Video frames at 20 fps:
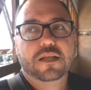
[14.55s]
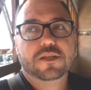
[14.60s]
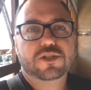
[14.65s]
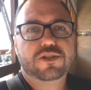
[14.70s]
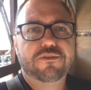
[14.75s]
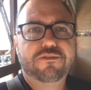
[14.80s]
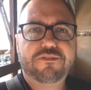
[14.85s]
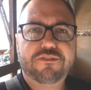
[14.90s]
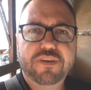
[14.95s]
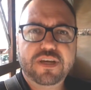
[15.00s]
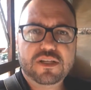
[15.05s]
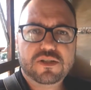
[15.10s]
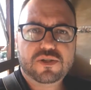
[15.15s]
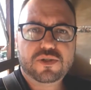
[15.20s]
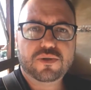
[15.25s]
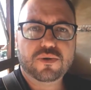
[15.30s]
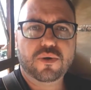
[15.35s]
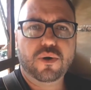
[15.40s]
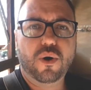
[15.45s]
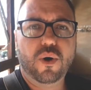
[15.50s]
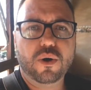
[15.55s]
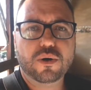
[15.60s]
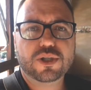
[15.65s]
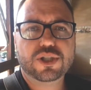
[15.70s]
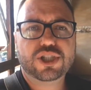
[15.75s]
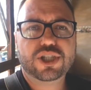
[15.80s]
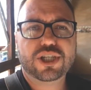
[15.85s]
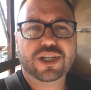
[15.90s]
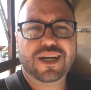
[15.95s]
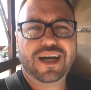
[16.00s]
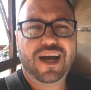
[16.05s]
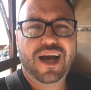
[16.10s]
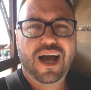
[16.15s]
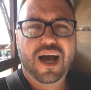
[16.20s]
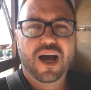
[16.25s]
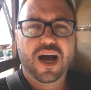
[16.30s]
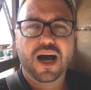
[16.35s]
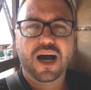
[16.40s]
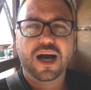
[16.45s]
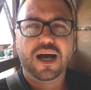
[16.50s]
difícil onde
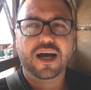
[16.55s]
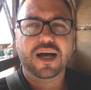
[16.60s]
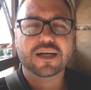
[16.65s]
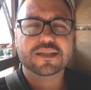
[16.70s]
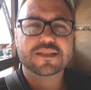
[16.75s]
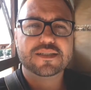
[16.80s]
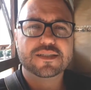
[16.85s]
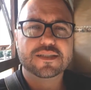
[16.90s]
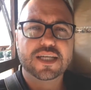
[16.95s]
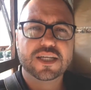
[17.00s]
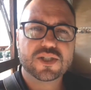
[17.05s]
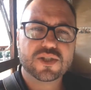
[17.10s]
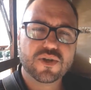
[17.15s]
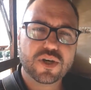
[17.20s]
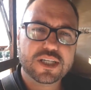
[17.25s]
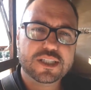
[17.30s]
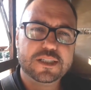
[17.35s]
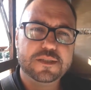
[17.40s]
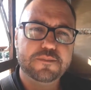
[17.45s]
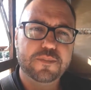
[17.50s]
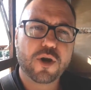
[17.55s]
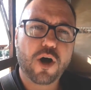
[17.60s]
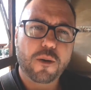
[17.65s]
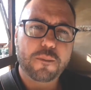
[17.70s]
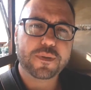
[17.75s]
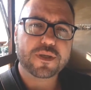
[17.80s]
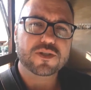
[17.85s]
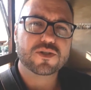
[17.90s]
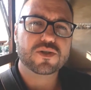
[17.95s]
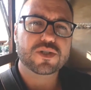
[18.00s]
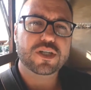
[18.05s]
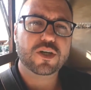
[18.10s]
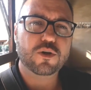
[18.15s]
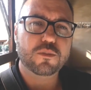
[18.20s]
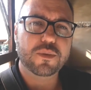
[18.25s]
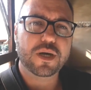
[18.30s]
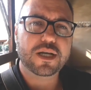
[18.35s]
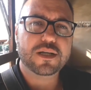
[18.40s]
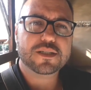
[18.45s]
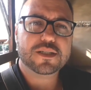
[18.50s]
a, as questões próprias do ser
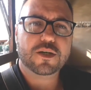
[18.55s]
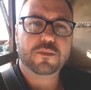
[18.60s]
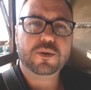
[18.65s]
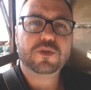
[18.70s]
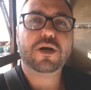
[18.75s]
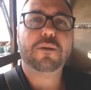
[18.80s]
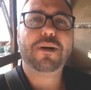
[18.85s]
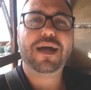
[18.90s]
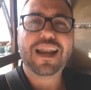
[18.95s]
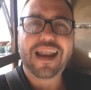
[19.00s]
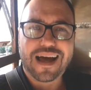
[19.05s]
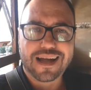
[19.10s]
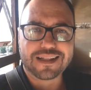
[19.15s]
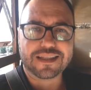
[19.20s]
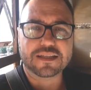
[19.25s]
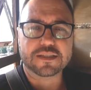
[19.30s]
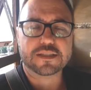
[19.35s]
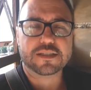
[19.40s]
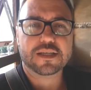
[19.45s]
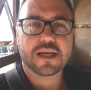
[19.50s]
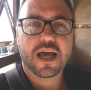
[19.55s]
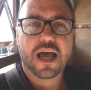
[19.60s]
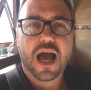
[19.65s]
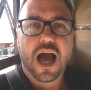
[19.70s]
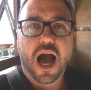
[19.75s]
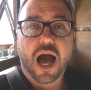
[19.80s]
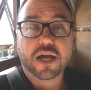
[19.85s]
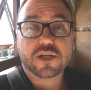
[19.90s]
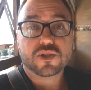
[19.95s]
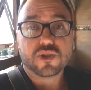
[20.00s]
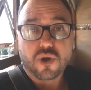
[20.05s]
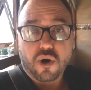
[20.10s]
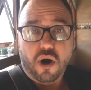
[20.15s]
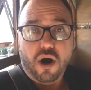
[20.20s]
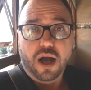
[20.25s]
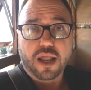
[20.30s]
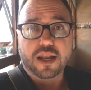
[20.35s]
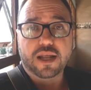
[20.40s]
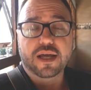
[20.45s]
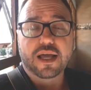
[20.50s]
humano estão muito abaladas. A
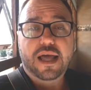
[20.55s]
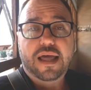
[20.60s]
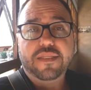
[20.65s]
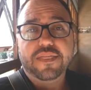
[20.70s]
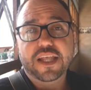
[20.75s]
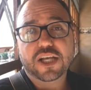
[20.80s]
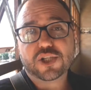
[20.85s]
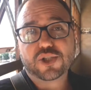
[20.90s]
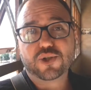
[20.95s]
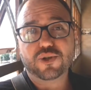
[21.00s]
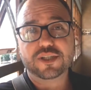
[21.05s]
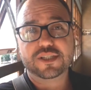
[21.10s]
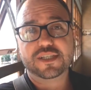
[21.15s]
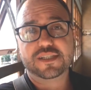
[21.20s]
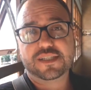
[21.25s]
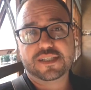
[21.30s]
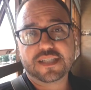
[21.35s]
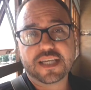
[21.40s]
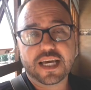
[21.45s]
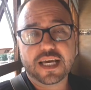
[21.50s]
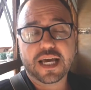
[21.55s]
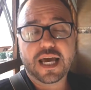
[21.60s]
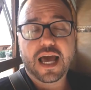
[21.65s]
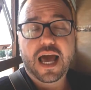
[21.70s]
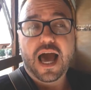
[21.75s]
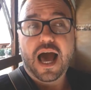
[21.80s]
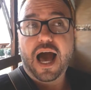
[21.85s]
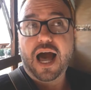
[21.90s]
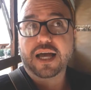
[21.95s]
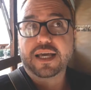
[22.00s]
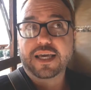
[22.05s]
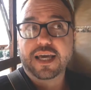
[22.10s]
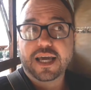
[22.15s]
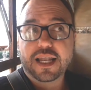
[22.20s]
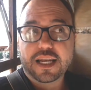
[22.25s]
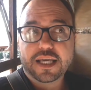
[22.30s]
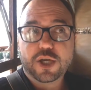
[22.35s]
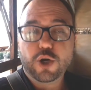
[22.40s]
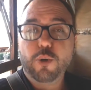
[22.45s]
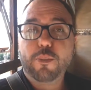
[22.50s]
escola deixou de ser
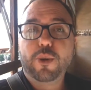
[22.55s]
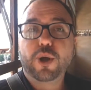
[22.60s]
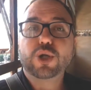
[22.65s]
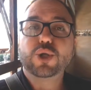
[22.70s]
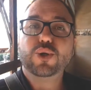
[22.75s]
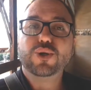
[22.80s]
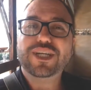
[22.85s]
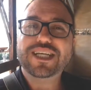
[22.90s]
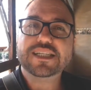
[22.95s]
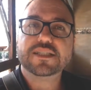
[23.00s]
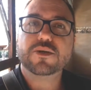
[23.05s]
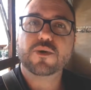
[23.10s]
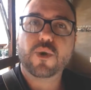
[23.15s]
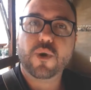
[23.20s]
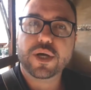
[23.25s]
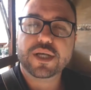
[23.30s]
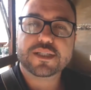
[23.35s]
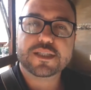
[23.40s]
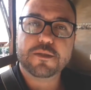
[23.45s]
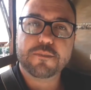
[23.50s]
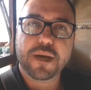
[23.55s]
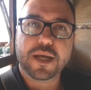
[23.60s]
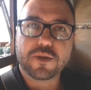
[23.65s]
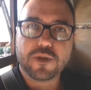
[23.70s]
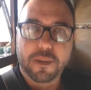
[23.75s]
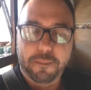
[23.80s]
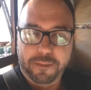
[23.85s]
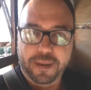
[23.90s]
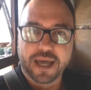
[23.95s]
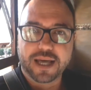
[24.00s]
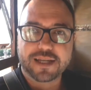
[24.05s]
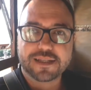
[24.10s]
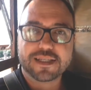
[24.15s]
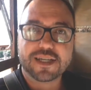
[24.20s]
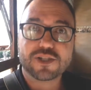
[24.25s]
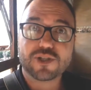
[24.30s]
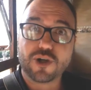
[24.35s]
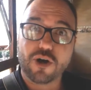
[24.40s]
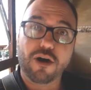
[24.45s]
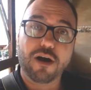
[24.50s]
aquela que oportuniza o conhecimento apenas. A
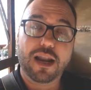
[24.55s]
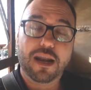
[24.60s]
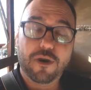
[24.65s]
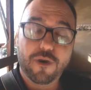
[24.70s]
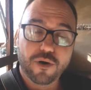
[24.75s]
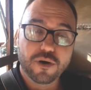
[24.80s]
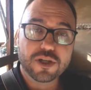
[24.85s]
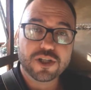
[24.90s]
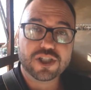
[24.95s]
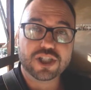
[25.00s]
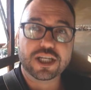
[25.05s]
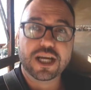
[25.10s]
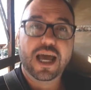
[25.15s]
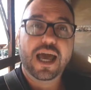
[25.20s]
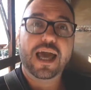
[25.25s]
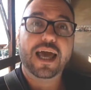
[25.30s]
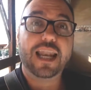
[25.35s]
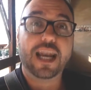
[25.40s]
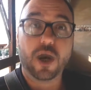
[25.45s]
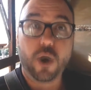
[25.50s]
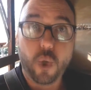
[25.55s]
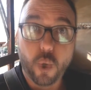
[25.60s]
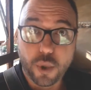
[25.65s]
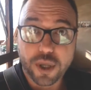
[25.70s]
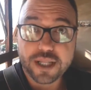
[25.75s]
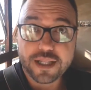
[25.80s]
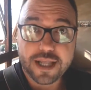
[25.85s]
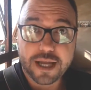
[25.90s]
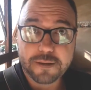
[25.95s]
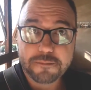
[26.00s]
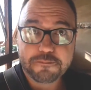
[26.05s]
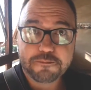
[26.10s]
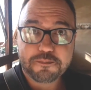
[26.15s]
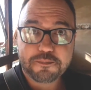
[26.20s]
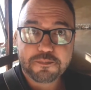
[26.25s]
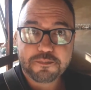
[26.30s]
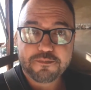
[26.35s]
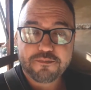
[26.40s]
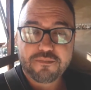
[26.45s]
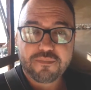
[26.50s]
escola hoje, ela cuida,
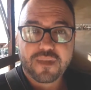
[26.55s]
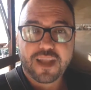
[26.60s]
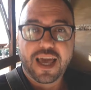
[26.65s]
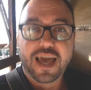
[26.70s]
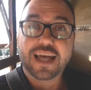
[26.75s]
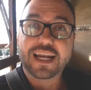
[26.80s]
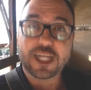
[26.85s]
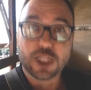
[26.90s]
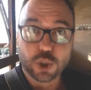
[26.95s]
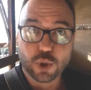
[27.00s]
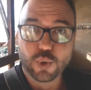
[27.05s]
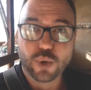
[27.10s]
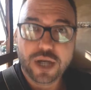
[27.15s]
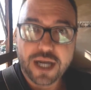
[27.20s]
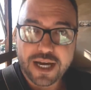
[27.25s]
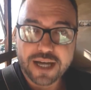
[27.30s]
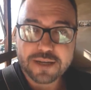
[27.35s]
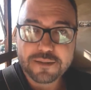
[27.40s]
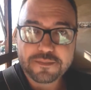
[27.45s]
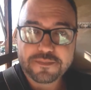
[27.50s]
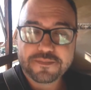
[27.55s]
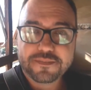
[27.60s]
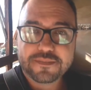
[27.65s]
ela educa,